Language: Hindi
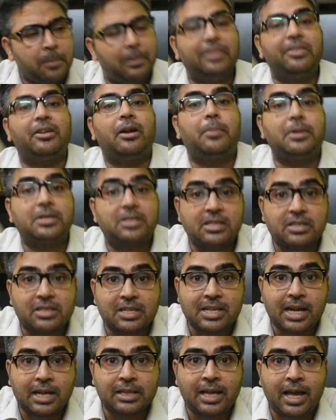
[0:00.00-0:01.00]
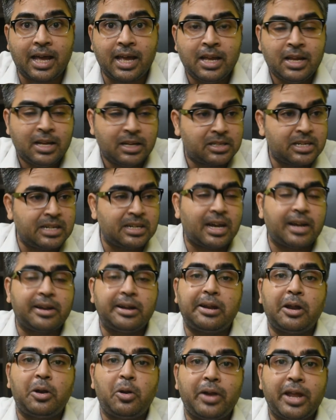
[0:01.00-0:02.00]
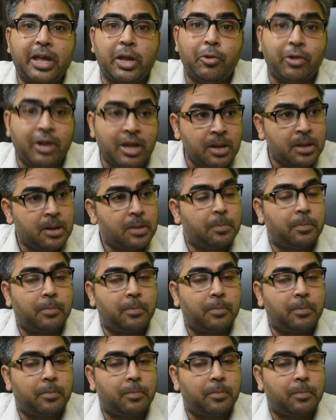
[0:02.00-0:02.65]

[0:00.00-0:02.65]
पंद्रह परसेंट से ज़्यादा है जिनका रिटर्न ऑन इक्विटी